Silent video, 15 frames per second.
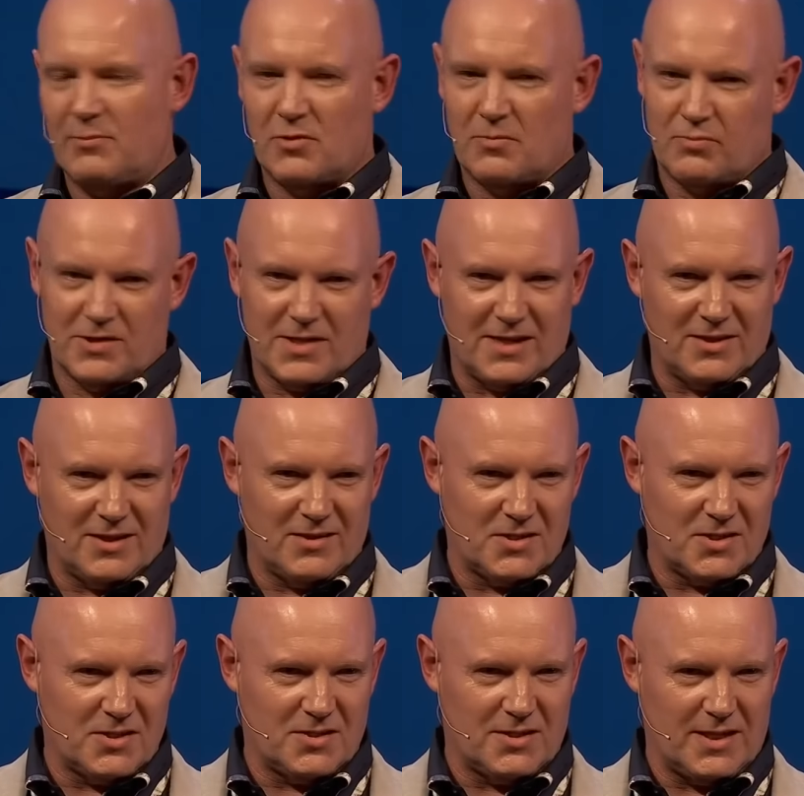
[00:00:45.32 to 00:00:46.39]
я не утверждаю,
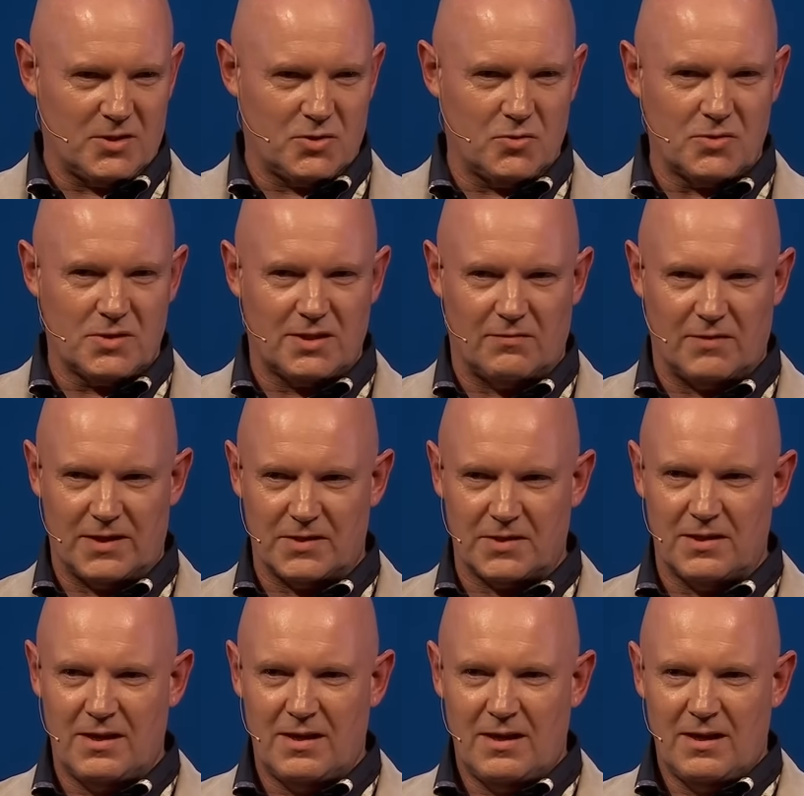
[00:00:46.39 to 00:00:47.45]
что этот список
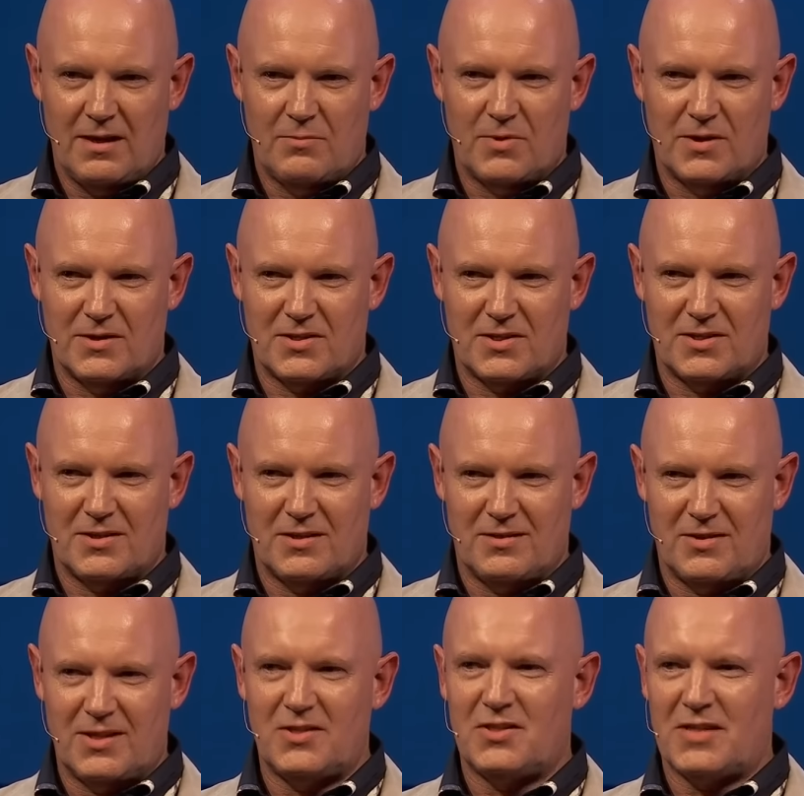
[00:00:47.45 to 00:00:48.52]
исчерпывающий, но эти семь
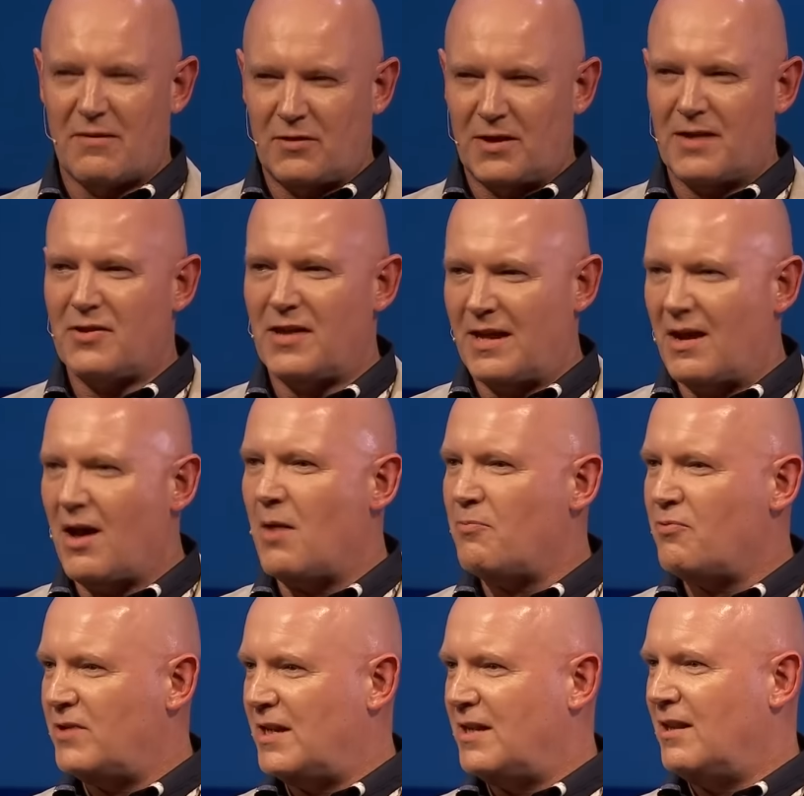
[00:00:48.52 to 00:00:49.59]
пунктов, думаю,
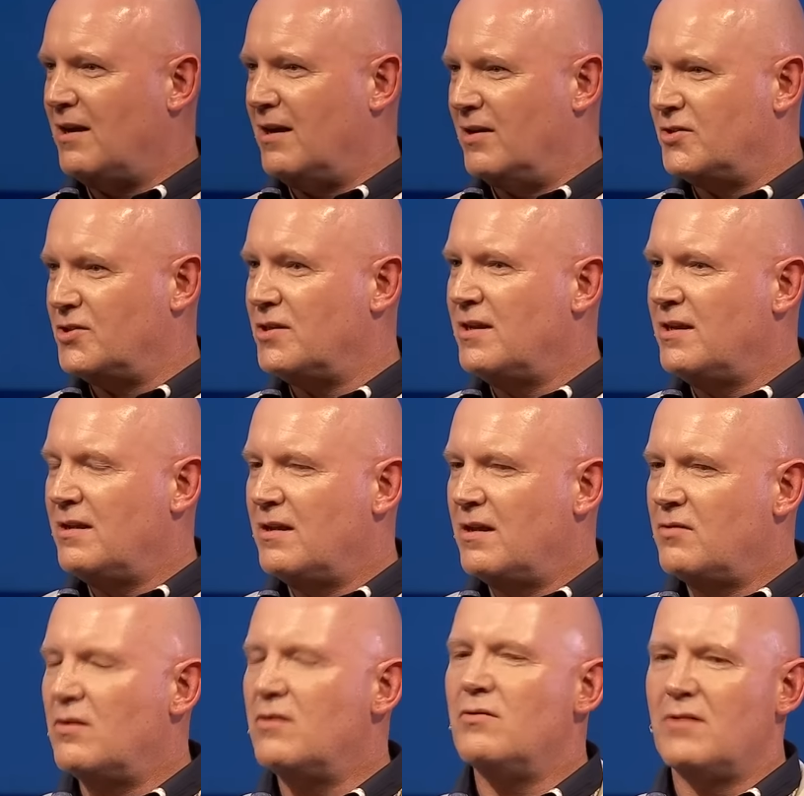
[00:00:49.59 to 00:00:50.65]
довольно распространенные
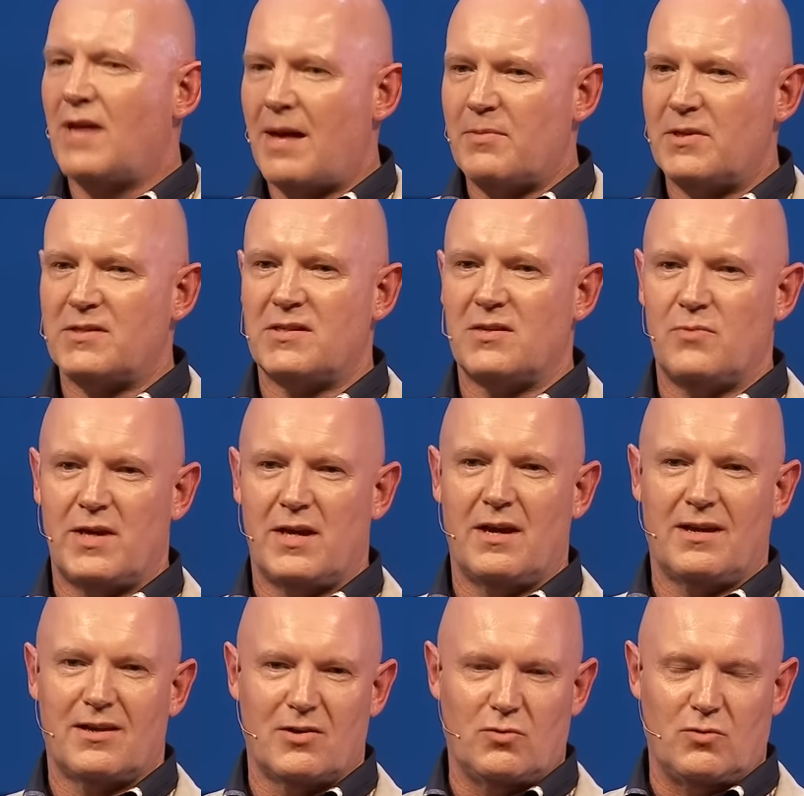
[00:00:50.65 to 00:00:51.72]
привычки, которые у
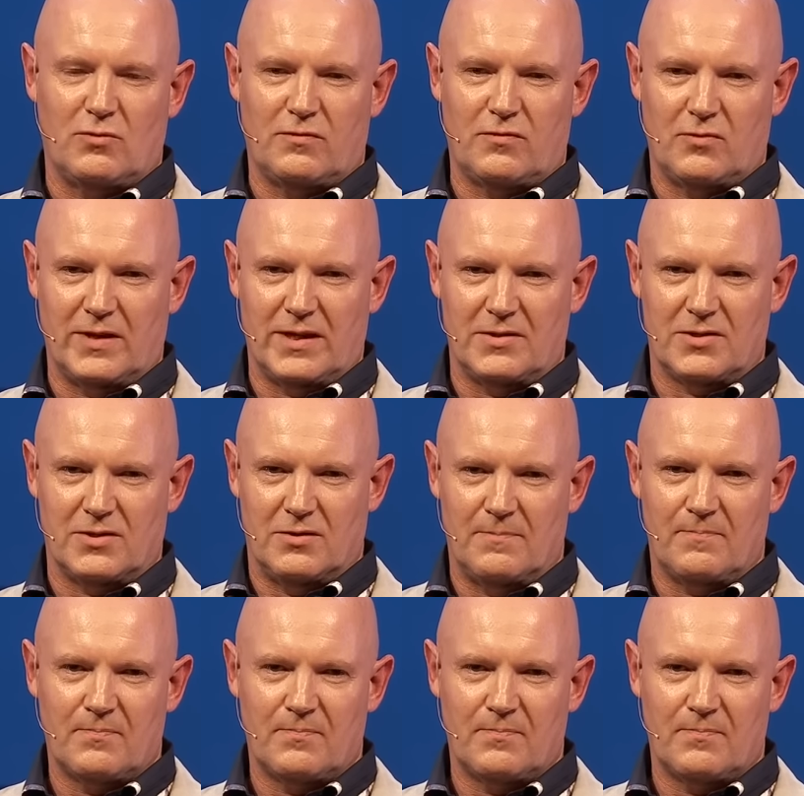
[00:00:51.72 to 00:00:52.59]
нас всех есть.